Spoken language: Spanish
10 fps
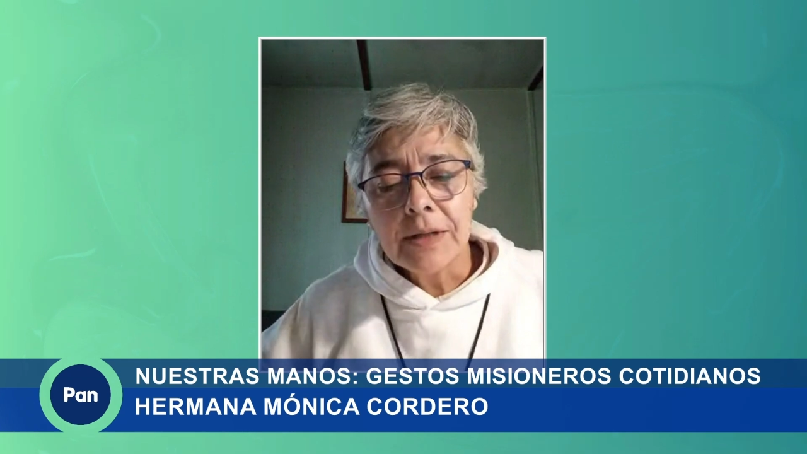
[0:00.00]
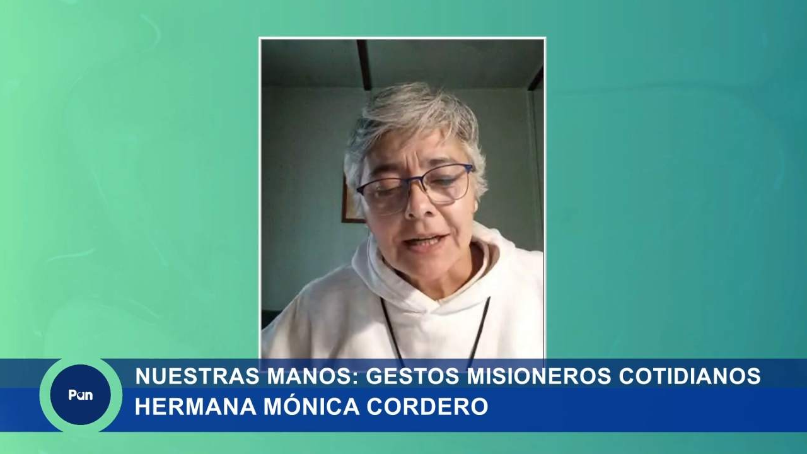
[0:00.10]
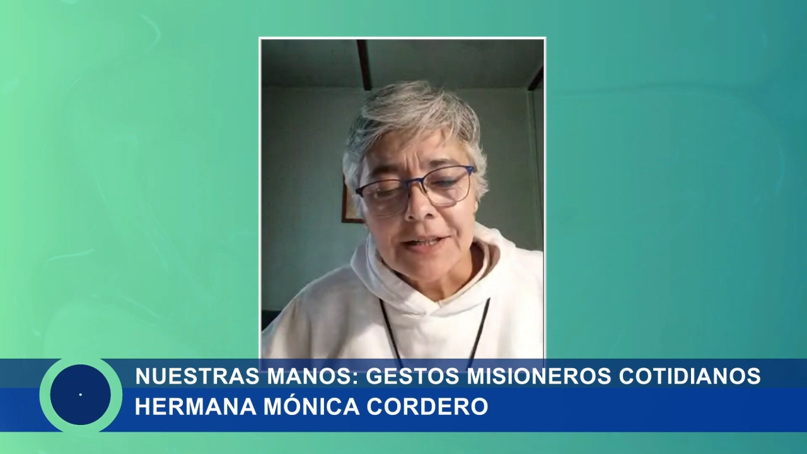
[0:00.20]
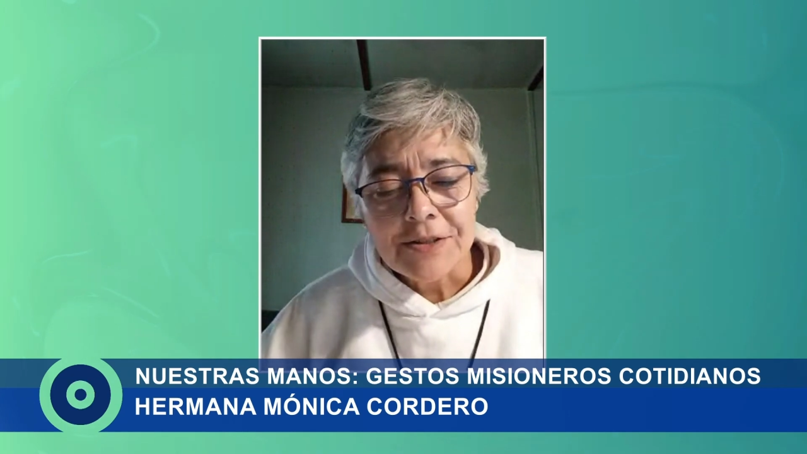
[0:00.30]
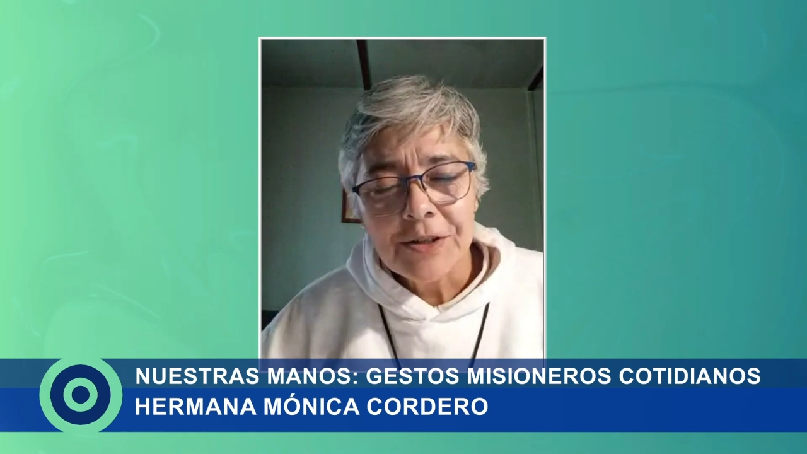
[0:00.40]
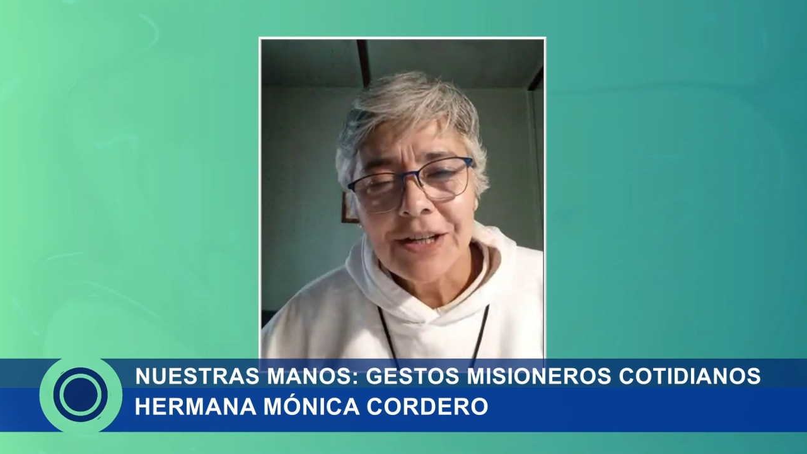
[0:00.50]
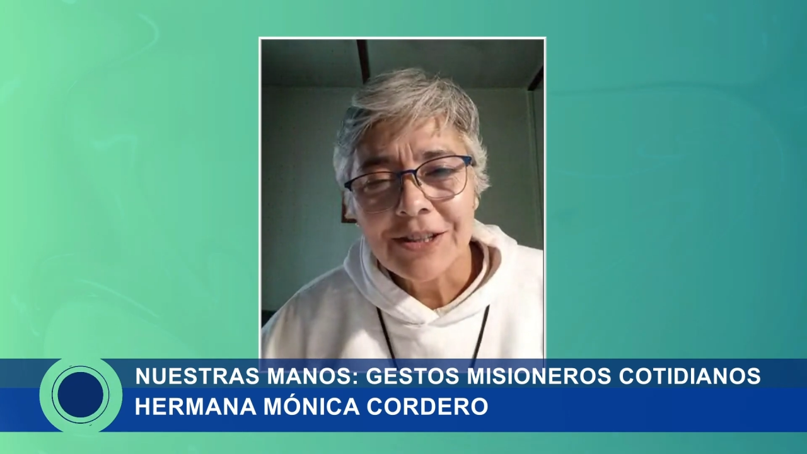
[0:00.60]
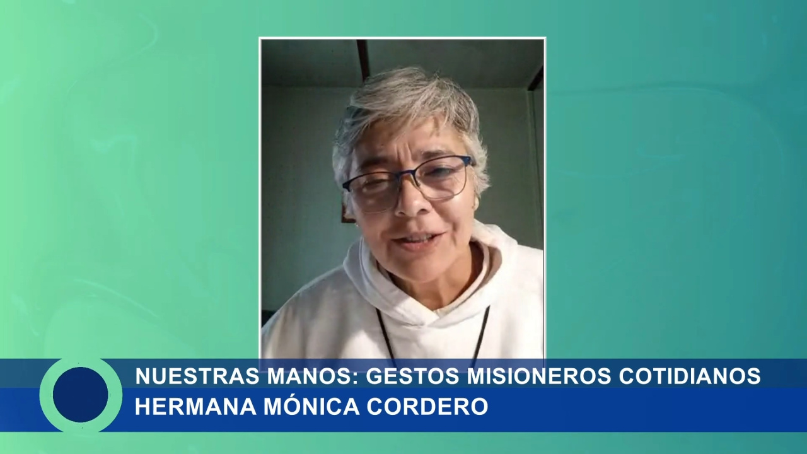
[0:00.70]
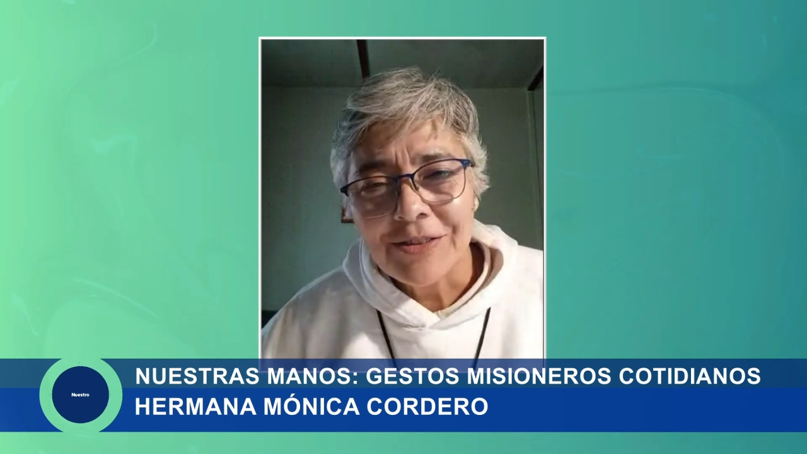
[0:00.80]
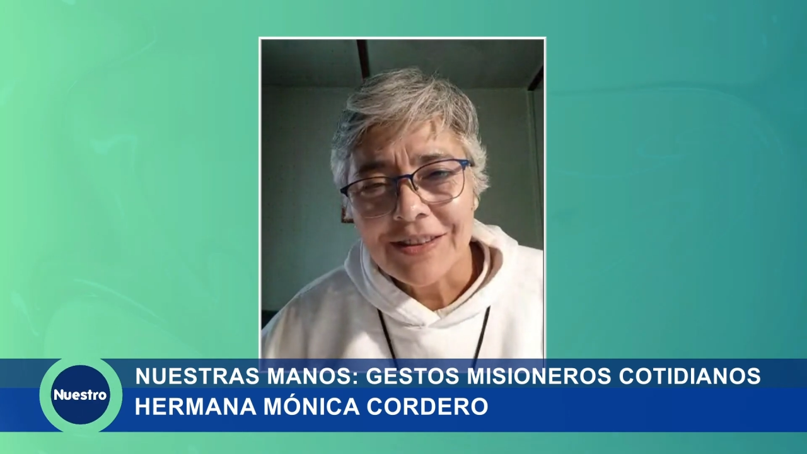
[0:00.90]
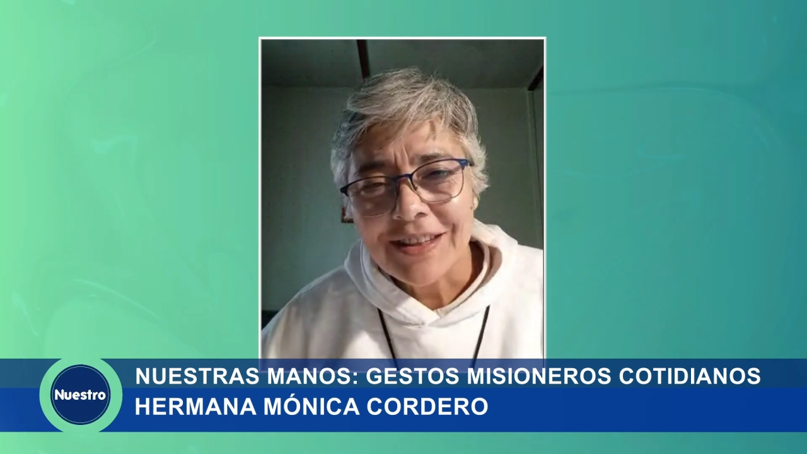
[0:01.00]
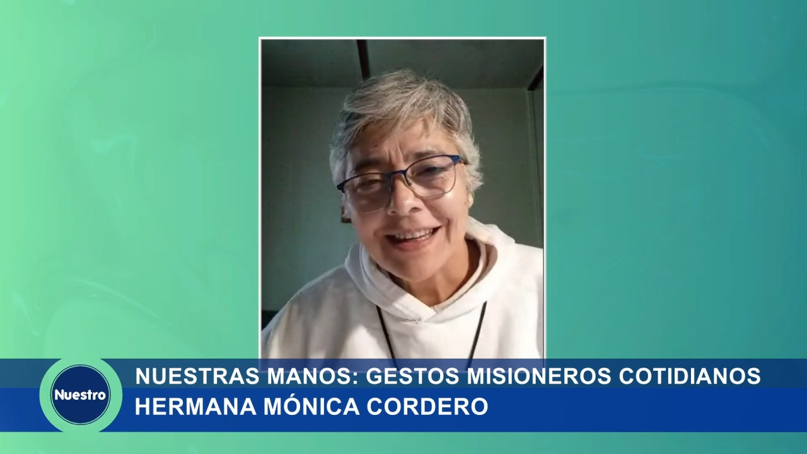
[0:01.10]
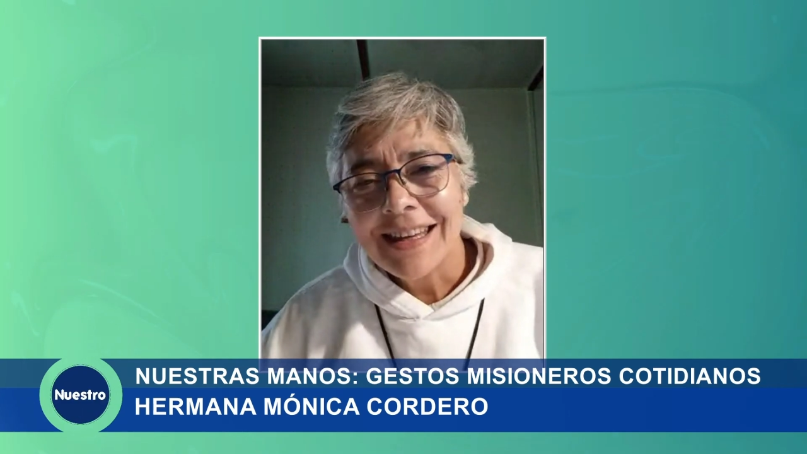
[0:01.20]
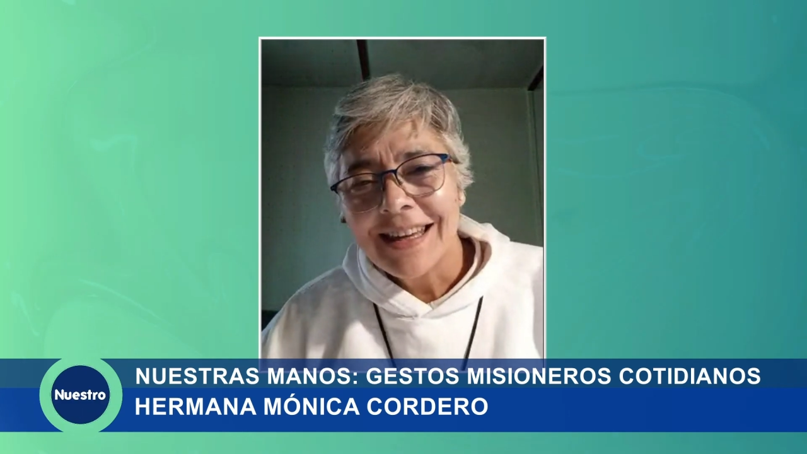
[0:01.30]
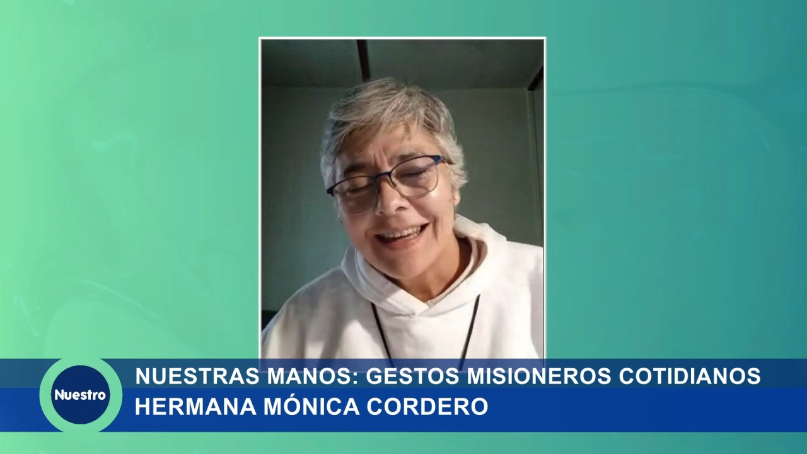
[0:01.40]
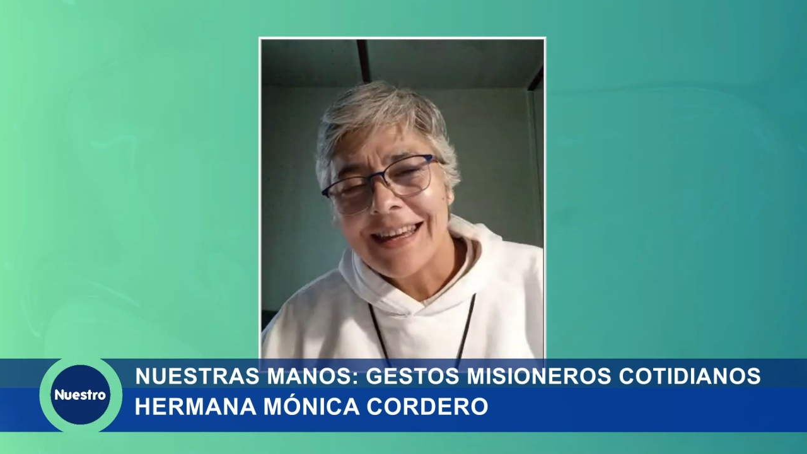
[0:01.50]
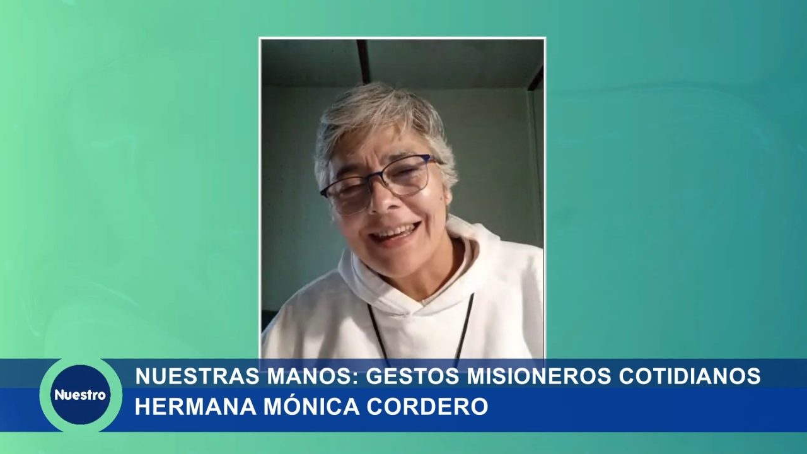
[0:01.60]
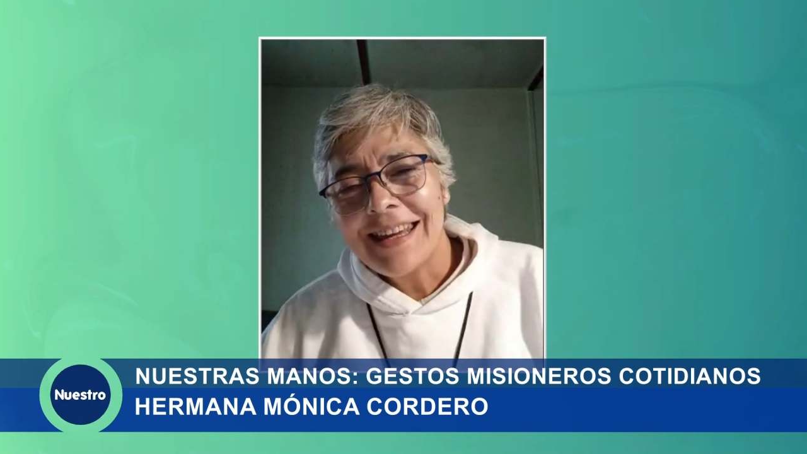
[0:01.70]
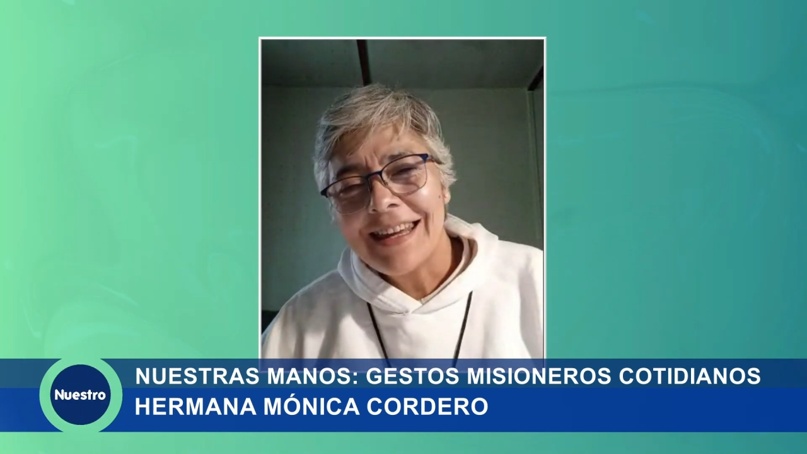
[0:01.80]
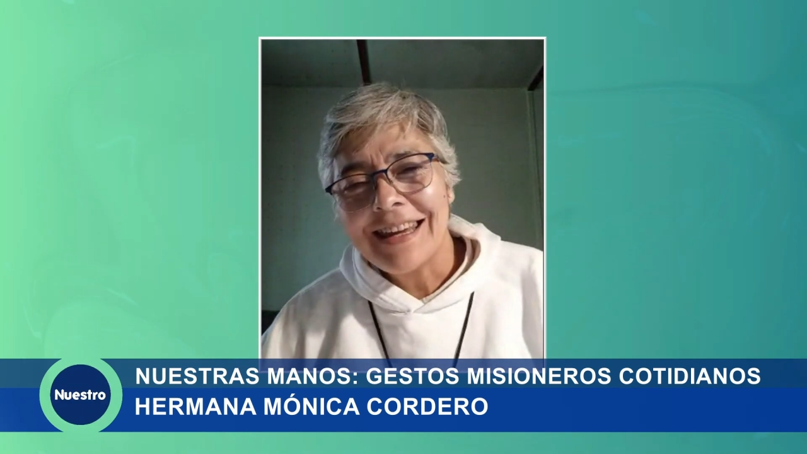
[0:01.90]
canción en donde
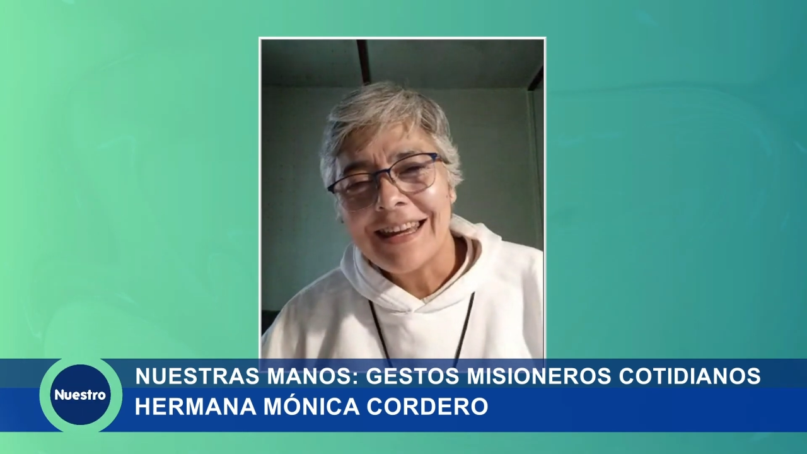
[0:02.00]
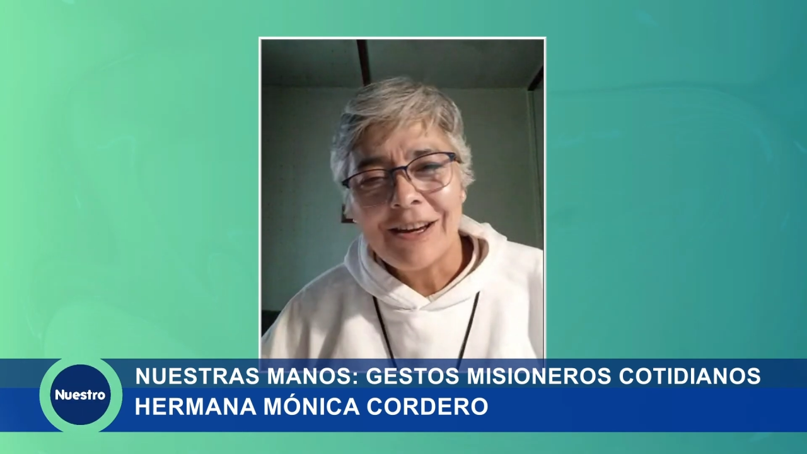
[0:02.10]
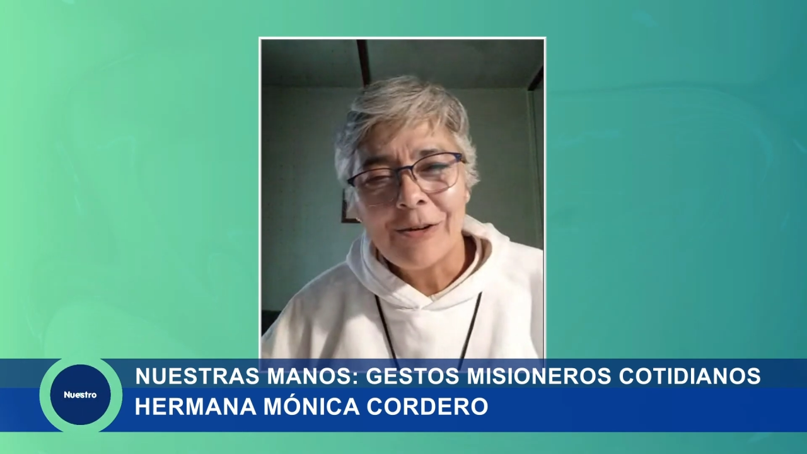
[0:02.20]
eh,